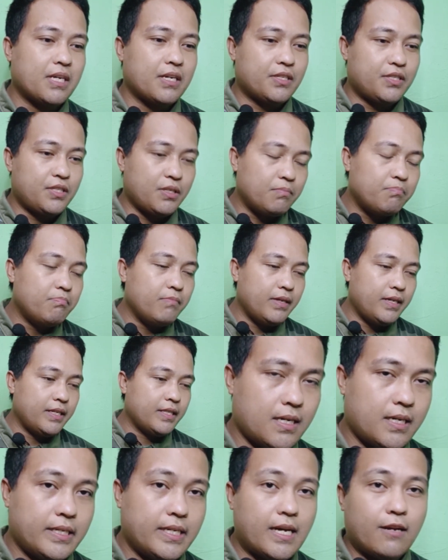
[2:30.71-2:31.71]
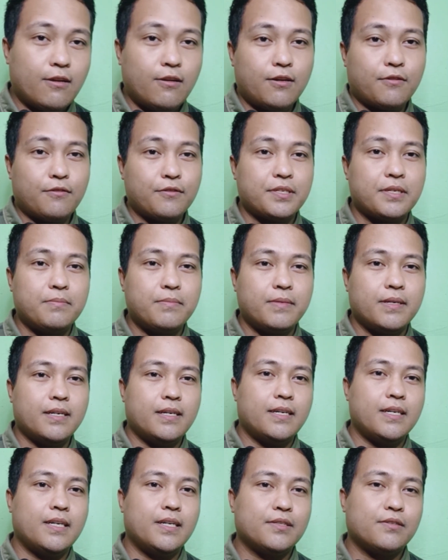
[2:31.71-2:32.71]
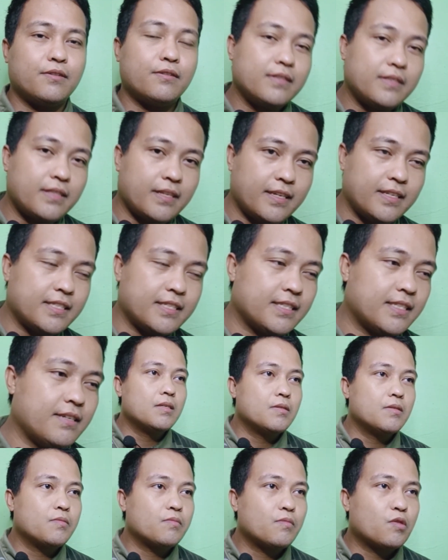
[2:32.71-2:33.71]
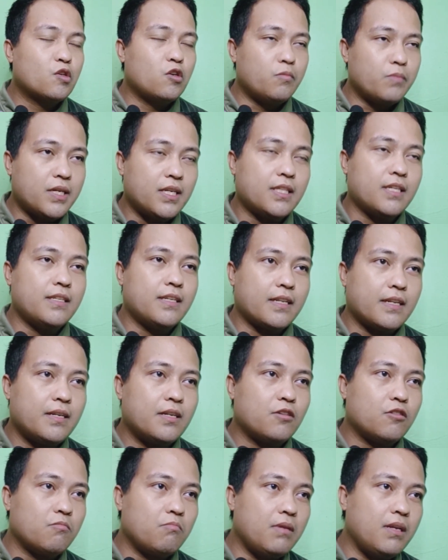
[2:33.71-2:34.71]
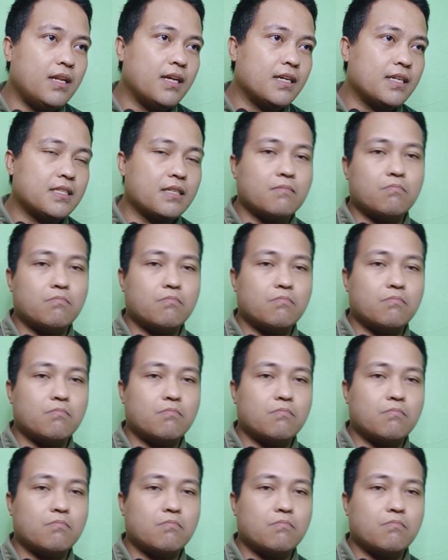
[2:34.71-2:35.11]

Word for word: achievement, nalo ako sa mga contest, kumikita na rin ako bilang isang